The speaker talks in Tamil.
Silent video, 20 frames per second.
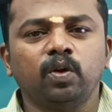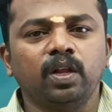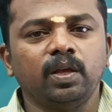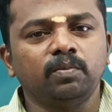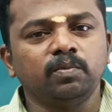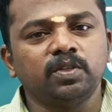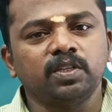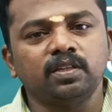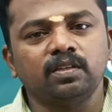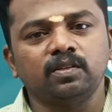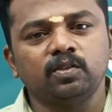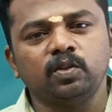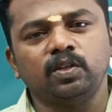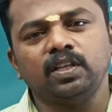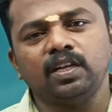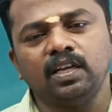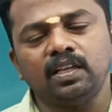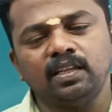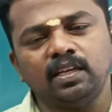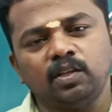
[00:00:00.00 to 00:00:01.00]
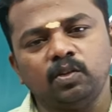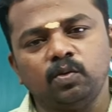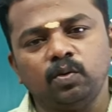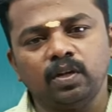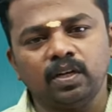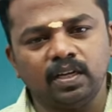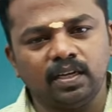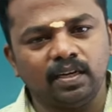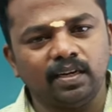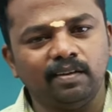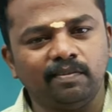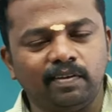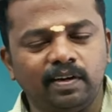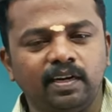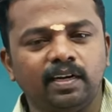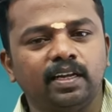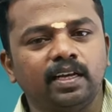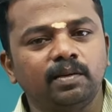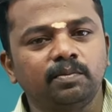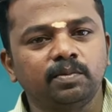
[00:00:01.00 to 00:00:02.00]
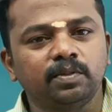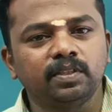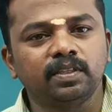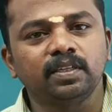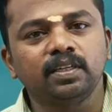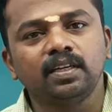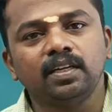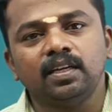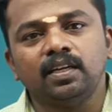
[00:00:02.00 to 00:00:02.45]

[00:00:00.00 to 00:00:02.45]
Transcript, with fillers: ஒரு நேம்ஸ் இருக்குது ஸோ இதெல்லாம் தான் அதோட டிஃப்ரெண்ட் டைப்ஸ்